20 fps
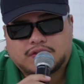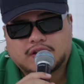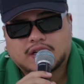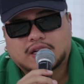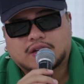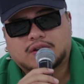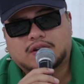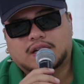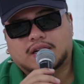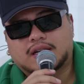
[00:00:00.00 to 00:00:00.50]
Vem
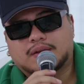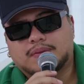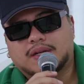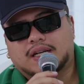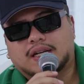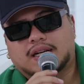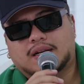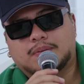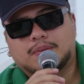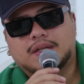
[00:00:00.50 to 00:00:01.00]
agora na minha
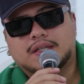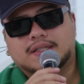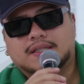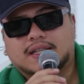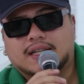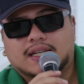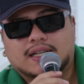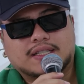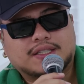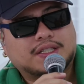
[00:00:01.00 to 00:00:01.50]
cabeça.
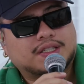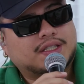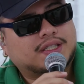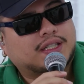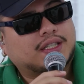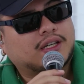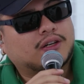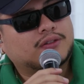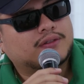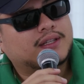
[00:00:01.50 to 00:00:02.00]
Cara, a gente
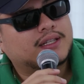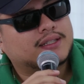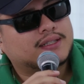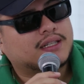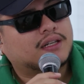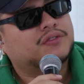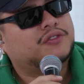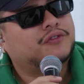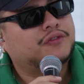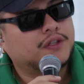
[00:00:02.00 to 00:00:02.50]
criar um
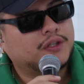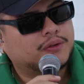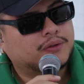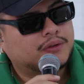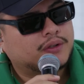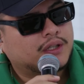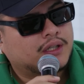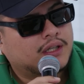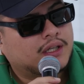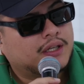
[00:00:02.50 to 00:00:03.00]
desafio.
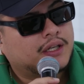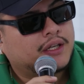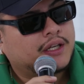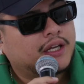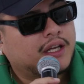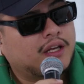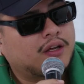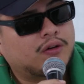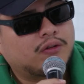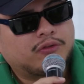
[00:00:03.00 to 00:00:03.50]

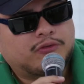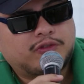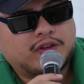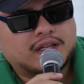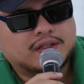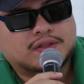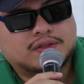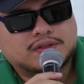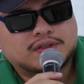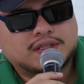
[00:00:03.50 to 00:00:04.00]
Eu
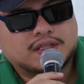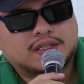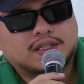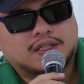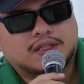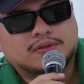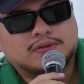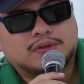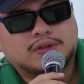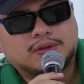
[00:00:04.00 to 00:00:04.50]
versus
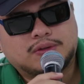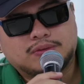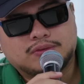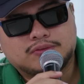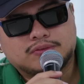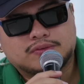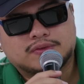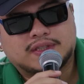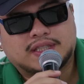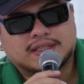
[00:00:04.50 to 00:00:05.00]
Igão, ou
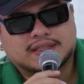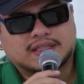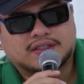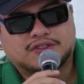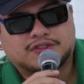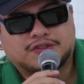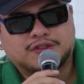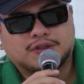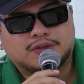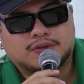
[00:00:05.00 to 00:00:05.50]

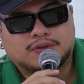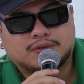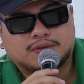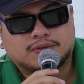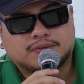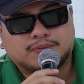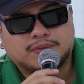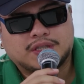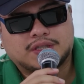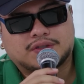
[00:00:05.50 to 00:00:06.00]
desafio
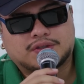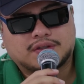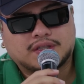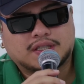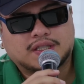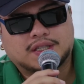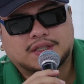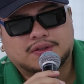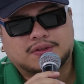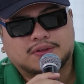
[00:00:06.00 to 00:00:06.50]
Mítico
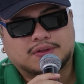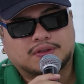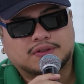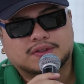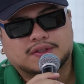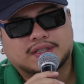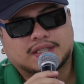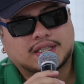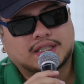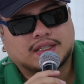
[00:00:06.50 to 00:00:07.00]
Igão
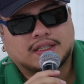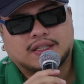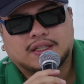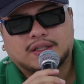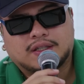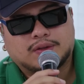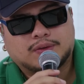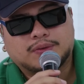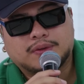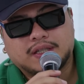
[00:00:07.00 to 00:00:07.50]
contra
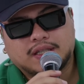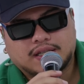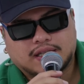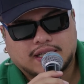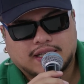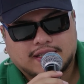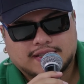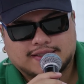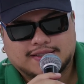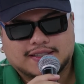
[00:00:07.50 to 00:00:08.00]
o
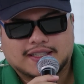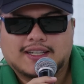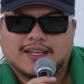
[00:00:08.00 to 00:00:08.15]
inglês,